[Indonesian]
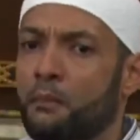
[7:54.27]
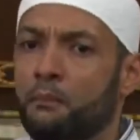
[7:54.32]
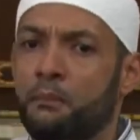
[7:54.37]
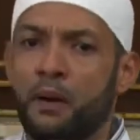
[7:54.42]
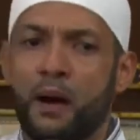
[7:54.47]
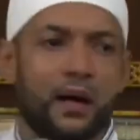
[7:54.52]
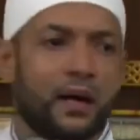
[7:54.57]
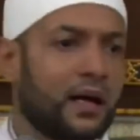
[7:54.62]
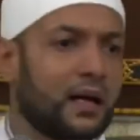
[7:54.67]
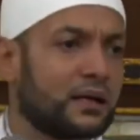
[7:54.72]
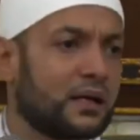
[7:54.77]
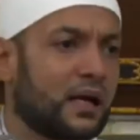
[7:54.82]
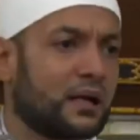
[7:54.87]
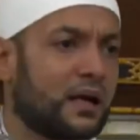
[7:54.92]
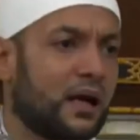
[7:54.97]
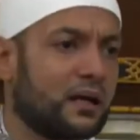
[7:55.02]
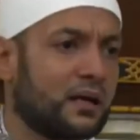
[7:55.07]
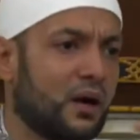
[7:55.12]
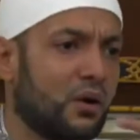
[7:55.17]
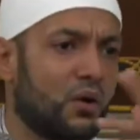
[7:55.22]
bahkan
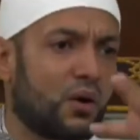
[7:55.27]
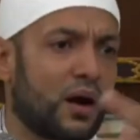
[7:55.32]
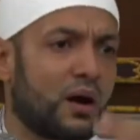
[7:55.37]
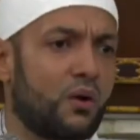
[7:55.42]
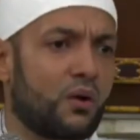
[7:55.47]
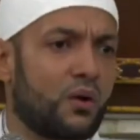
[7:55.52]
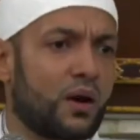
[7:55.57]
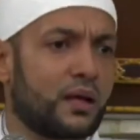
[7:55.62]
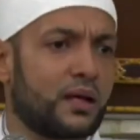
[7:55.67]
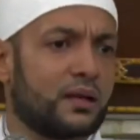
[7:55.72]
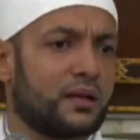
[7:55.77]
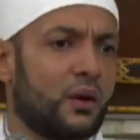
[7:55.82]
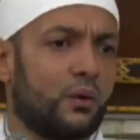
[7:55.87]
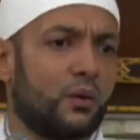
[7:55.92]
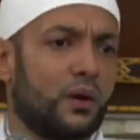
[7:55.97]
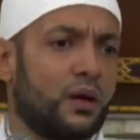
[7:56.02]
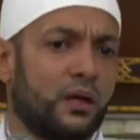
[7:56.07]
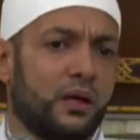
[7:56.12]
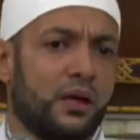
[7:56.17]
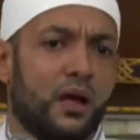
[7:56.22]
kadang-kadang orang-orang kita
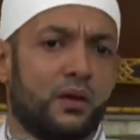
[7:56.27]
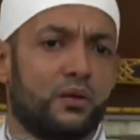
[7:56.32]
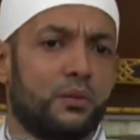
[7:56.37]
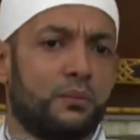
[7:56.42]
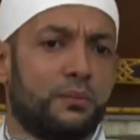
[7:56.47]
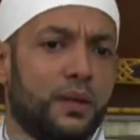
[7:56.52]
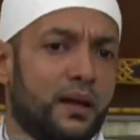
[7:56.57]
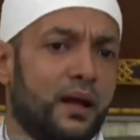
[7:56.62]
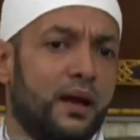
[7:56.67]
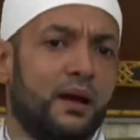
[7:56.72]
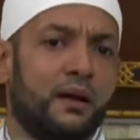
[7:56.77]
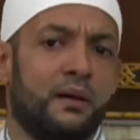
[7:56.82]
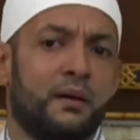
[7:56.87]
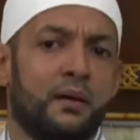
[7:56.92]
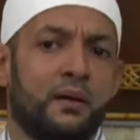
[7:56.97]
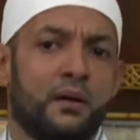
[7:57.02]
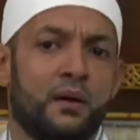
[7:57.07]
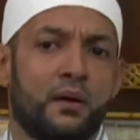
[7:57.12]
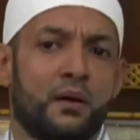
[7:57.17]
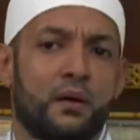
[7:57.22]
wal billah
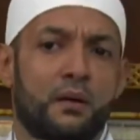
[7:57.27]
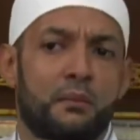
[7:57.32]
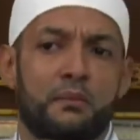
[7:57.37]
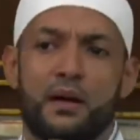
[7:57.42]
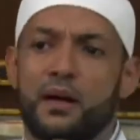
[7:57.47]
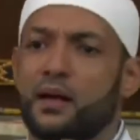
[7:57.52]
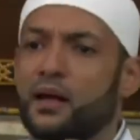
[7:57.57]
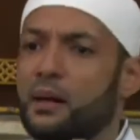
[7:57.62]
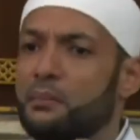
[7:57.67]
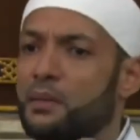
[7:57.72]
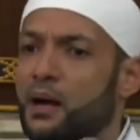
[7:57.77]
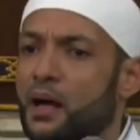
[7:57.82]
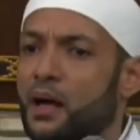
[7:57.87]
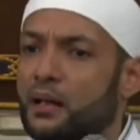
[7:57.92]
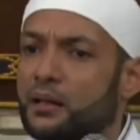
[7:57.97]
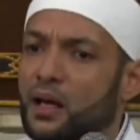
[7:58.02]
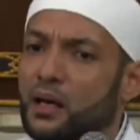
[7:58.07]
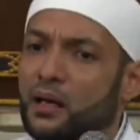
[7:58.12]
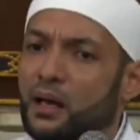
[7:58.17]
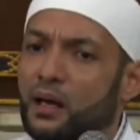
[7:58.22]
mereka
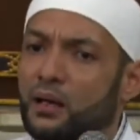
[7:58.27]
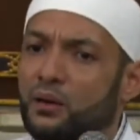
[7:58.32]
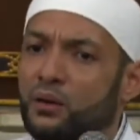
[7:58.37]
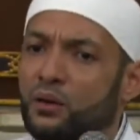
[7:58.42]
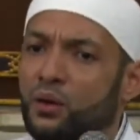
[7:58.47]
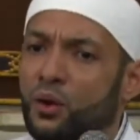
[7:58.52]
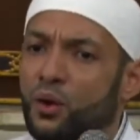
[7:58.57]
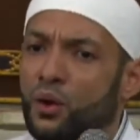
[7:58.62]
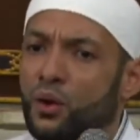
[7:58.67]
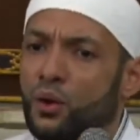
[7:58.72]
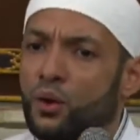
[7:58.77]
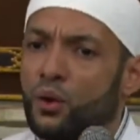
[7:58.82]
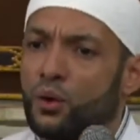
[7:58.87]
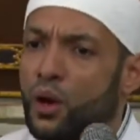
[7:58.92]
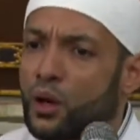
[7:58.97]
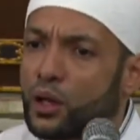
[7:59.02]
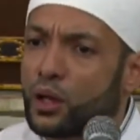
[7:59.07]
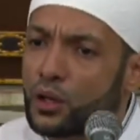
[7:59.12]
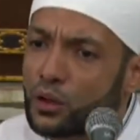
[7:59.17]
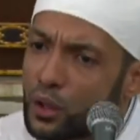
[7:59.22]
mengatakan
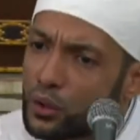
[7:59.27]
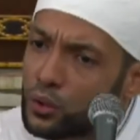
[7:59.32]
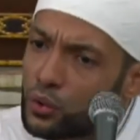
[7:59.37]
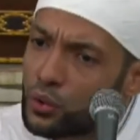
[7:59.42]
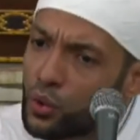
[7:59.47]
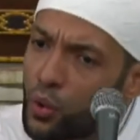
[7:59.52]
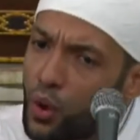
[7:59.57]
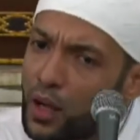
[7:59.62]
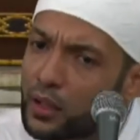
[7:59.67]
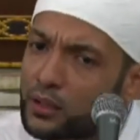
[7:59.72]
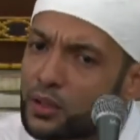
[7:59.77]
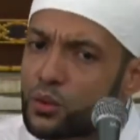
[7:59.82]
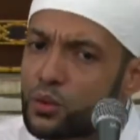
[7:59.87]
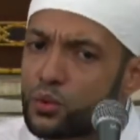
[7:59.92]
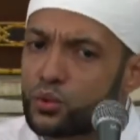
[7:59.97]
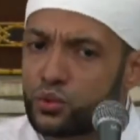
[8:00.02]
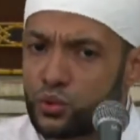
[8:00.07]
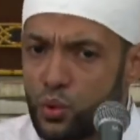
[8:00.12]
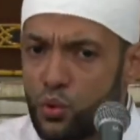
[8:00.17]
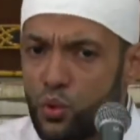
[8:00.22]
lah kita doa terus,